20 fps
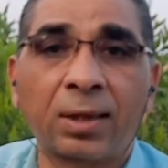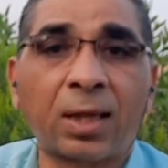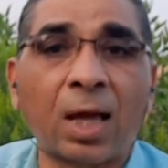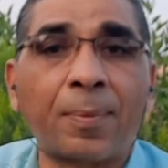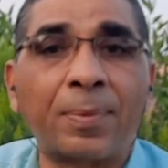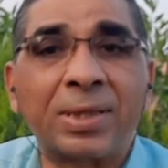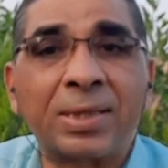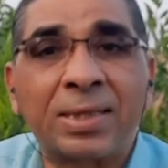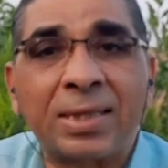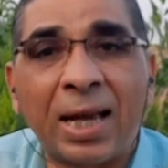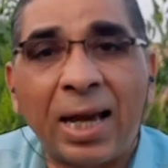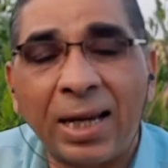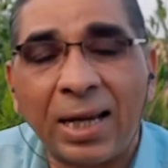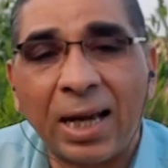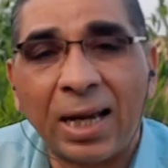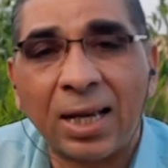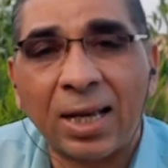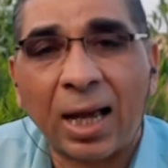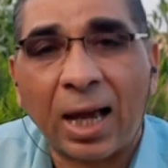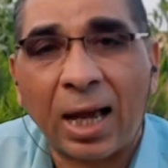طب
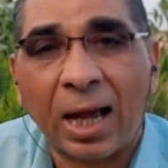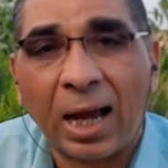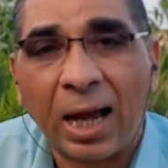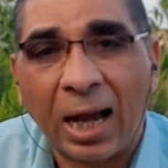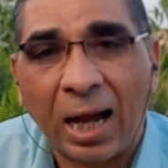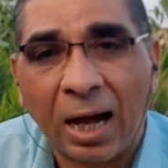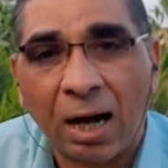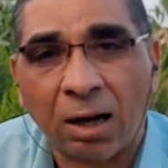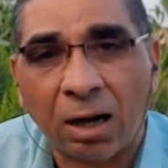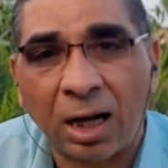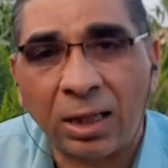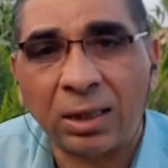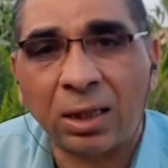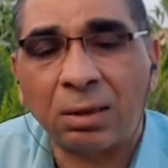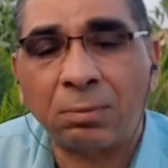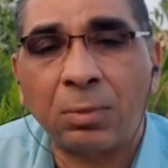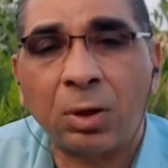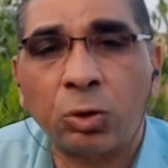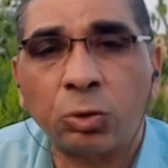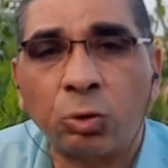ازاي أقلل
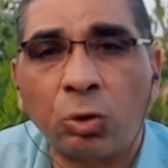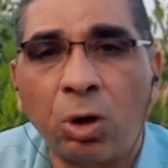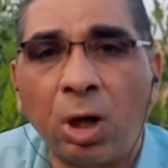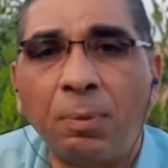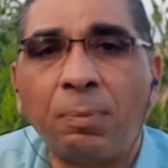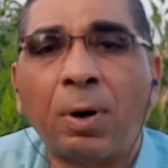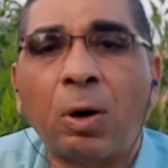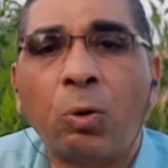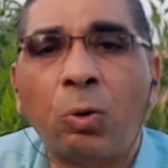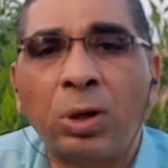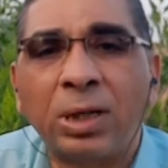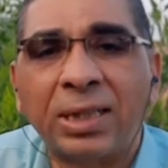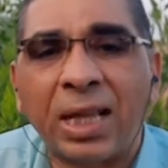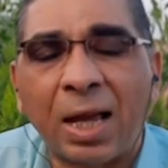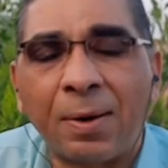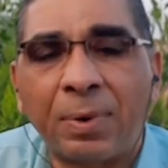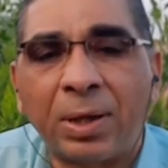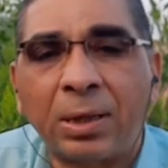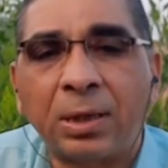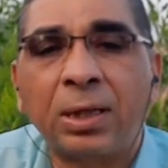الموضوع بقول
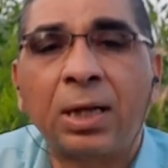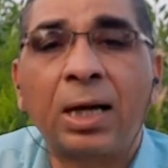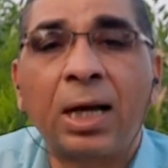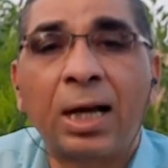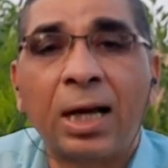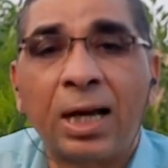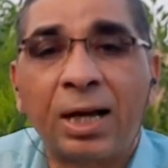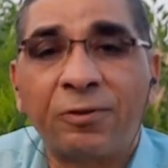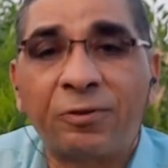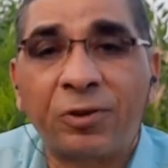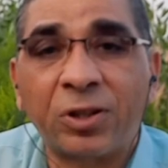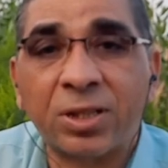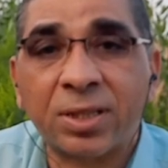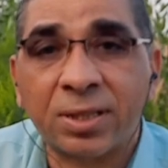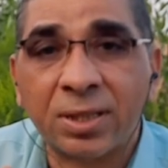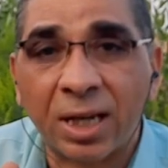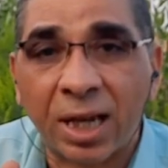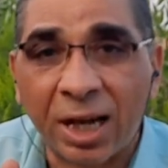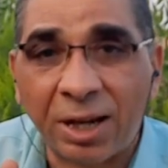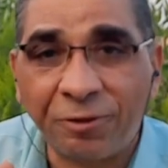دايما في
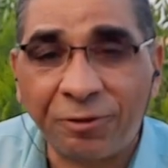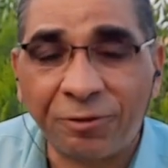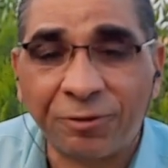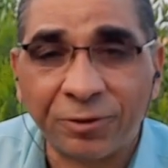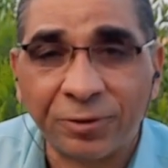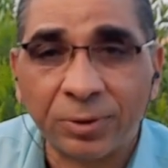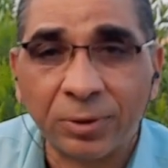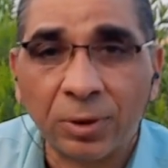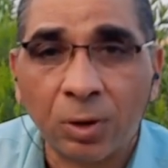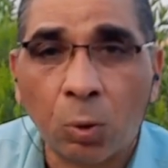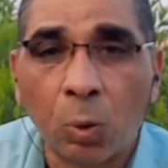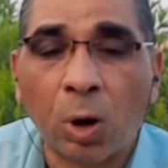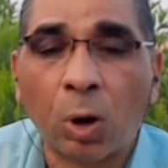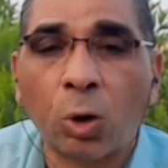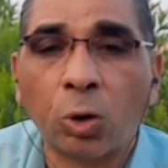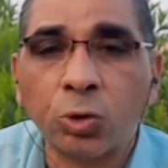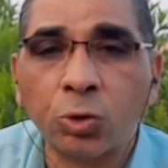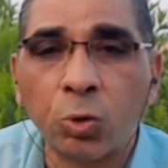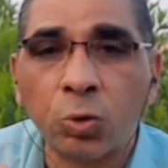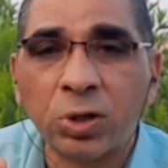الصيف
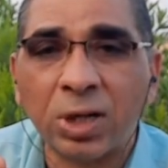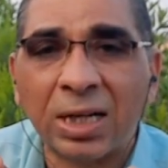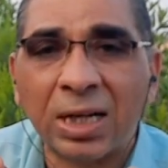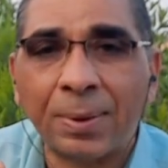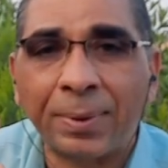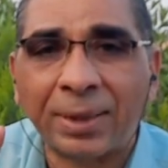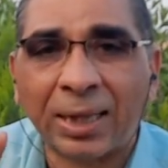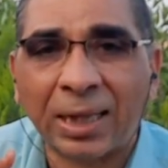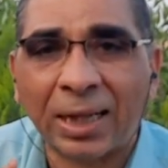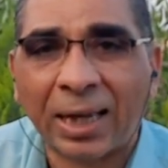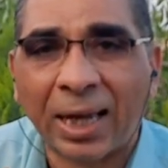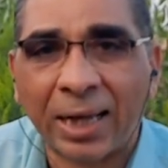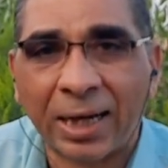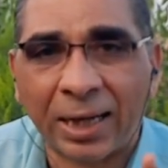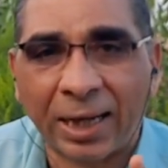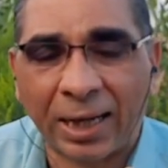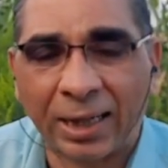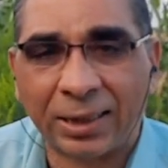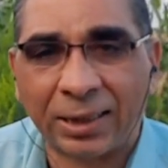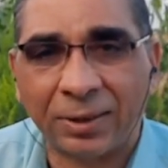وخصوصا النباتات
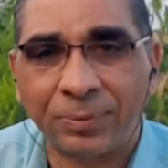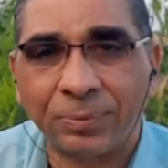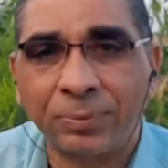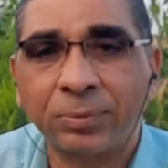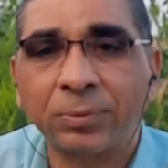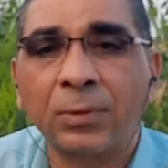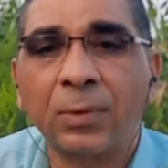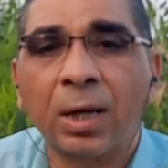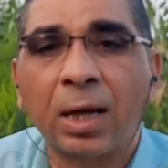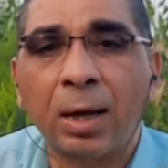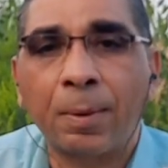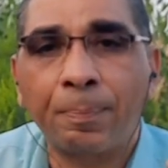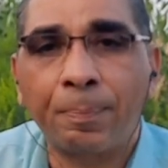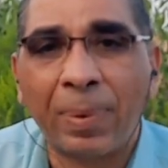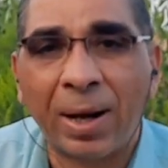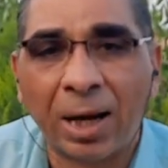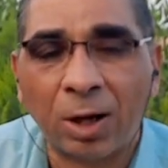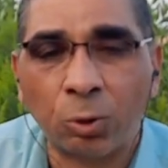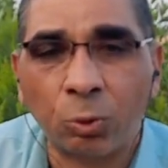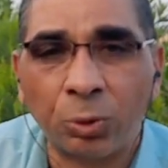الخارجيه
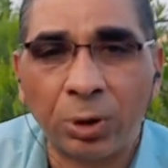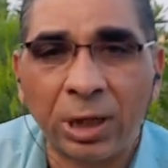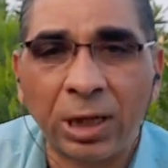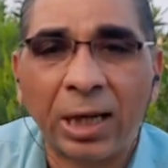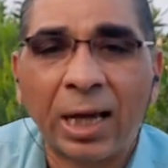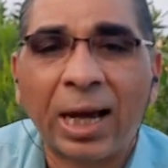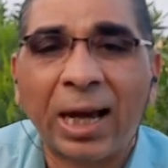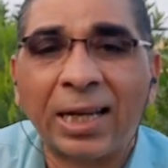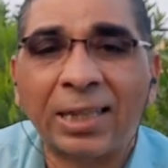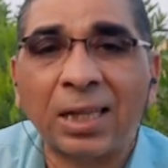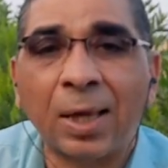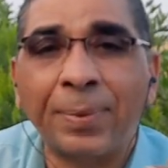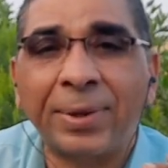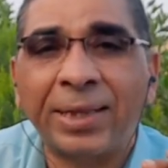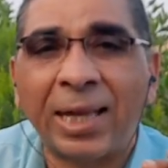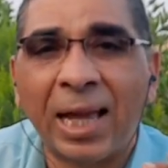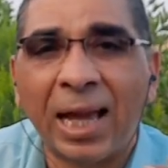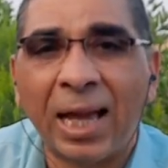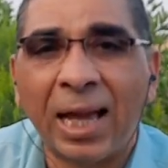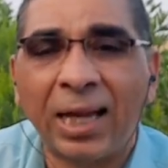بروي عند
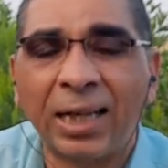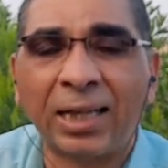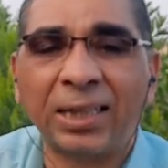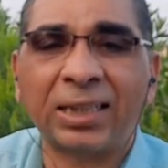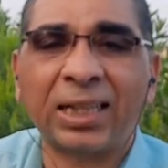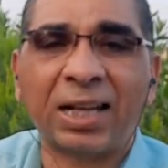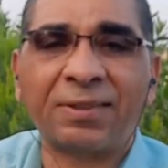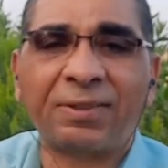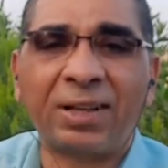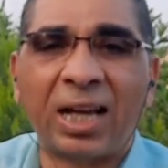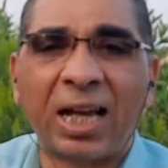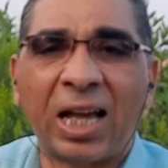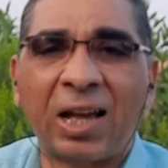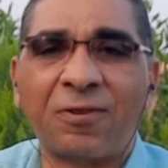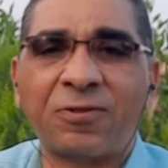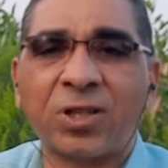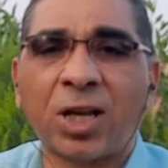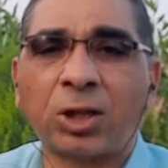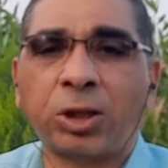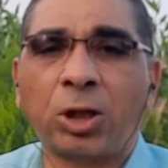بدايه
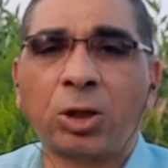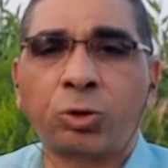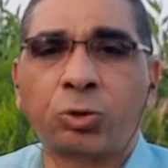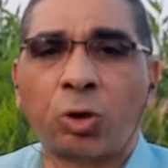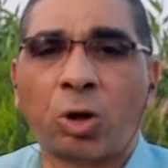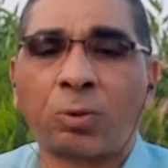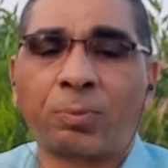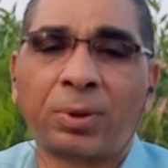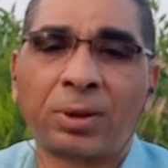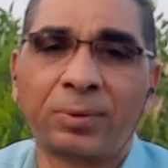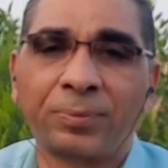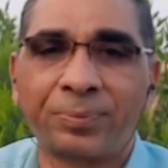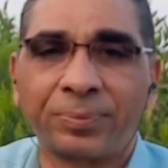جفاف سطح التربه